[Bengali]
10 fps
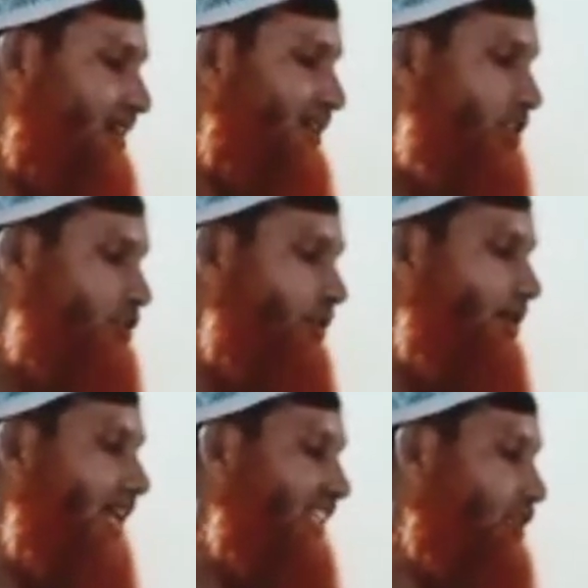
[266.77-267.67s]
এই চুল
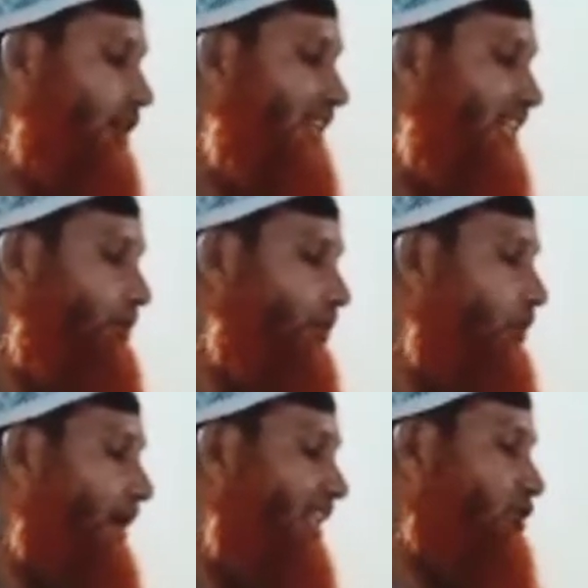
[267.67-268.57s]
গলাতে শয়তান
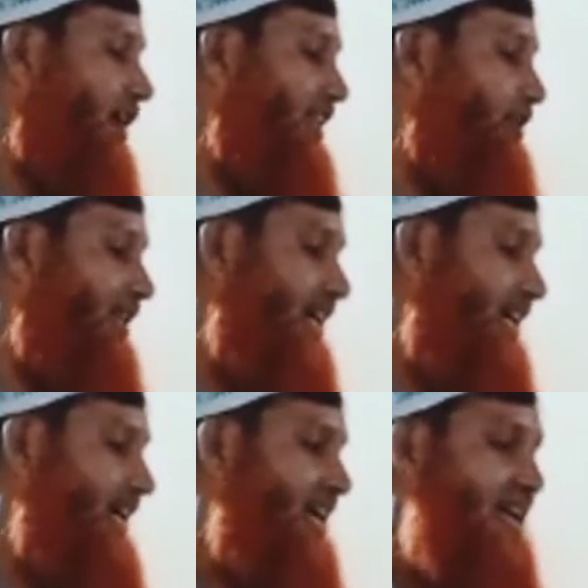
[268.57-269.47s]
উলুম গলাতে শয়তান ঢুকে
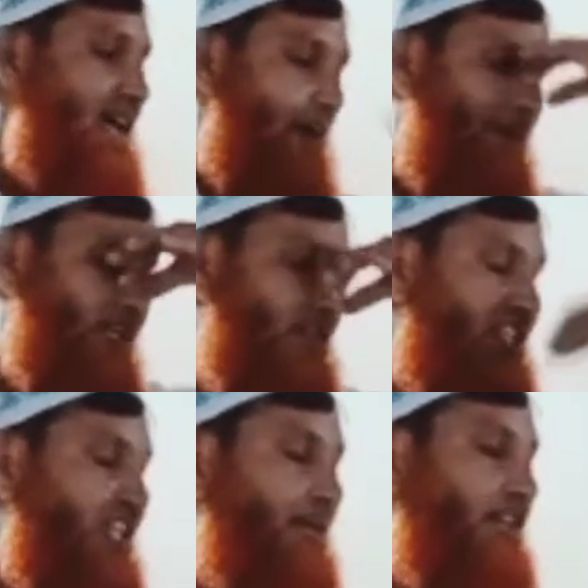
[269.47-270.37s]
থাকে আপনি যখন
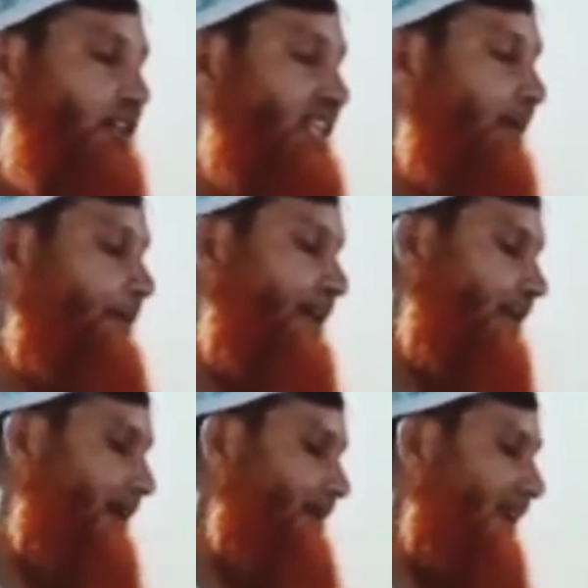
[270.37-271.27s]
ঠিক হবেন শয়তান পড়ে
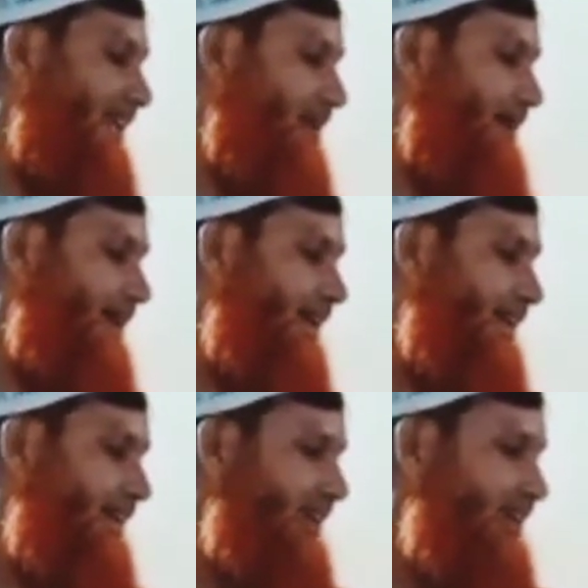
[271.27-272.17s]
যাবে বাড়িয়ে যাবে
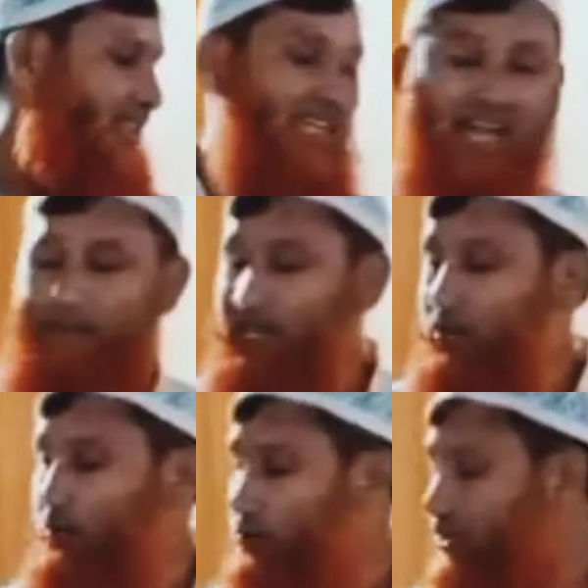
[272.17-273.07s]
তাহলে
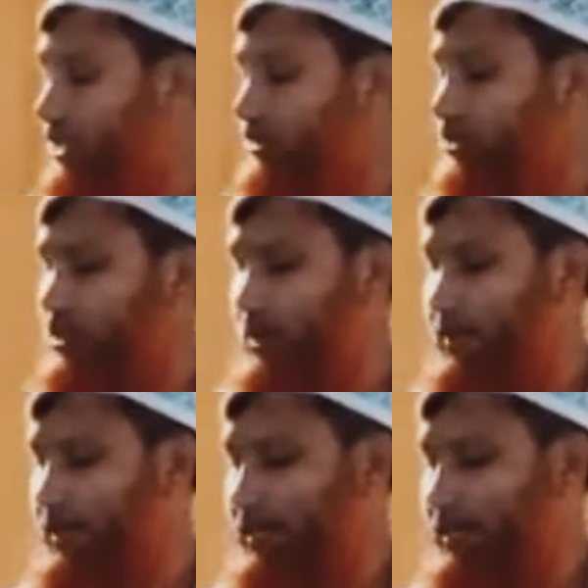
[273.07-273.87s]
আপনাকে উজু ঠিক করতে হবে